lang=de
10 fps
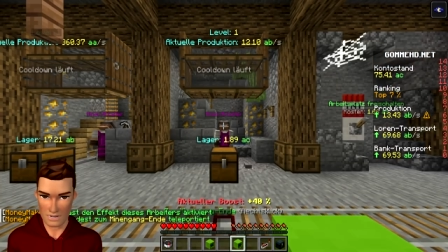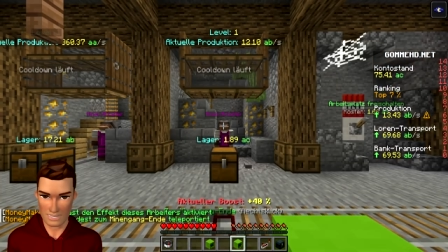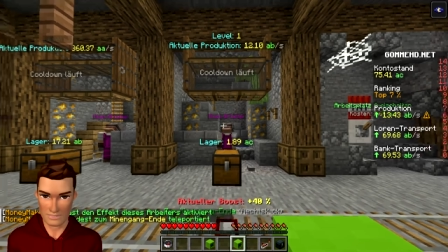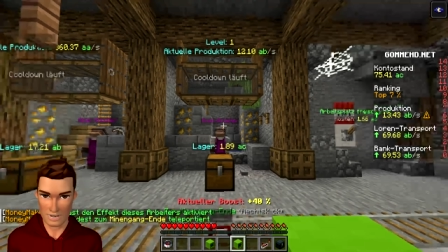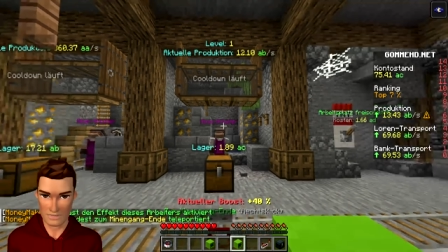
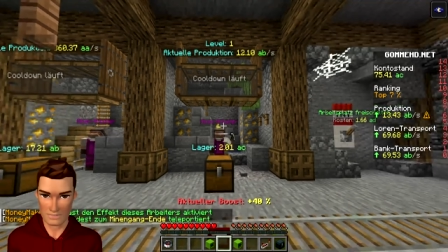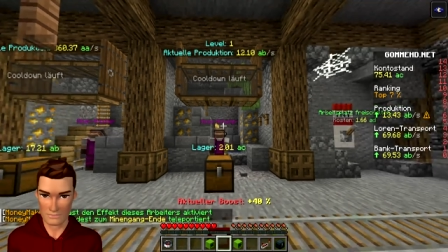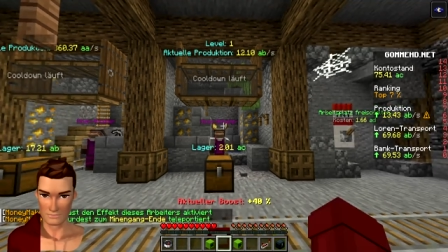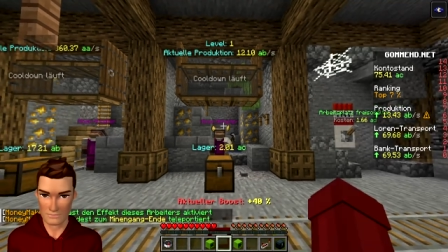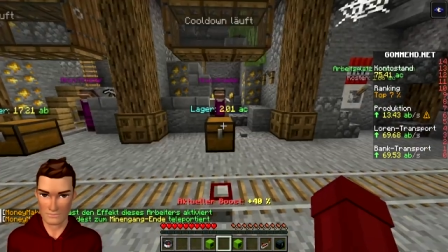hinten
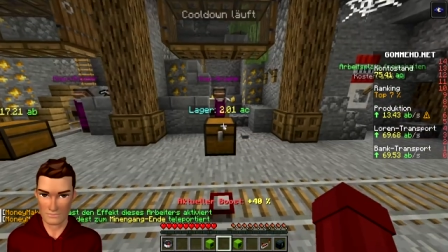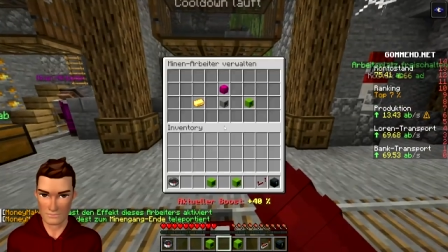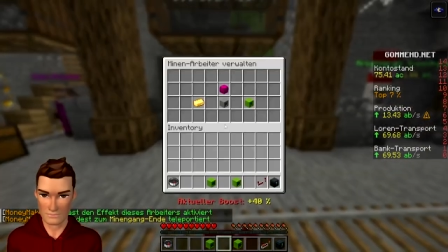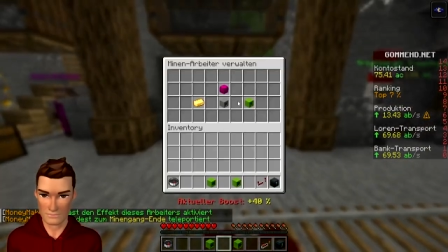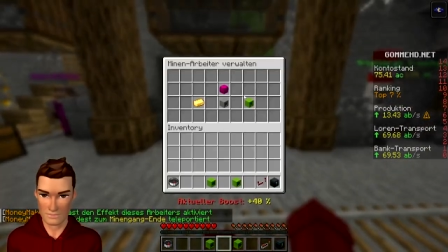
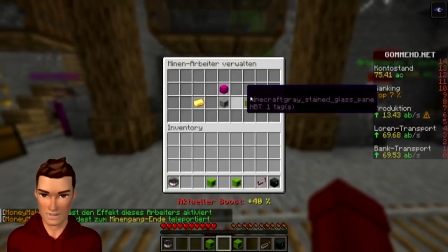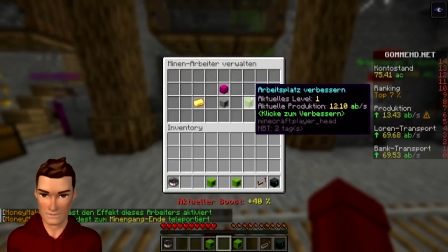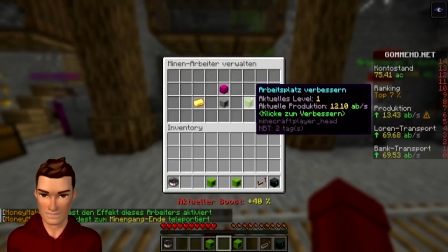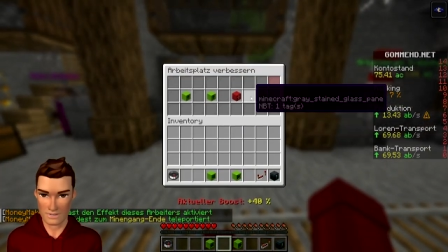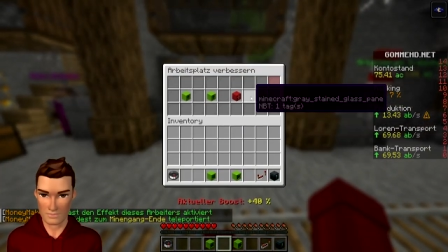wählen
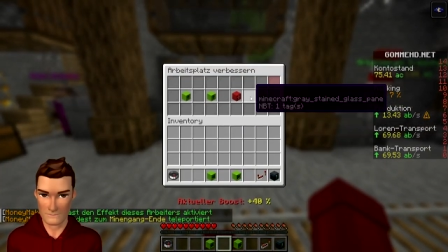wir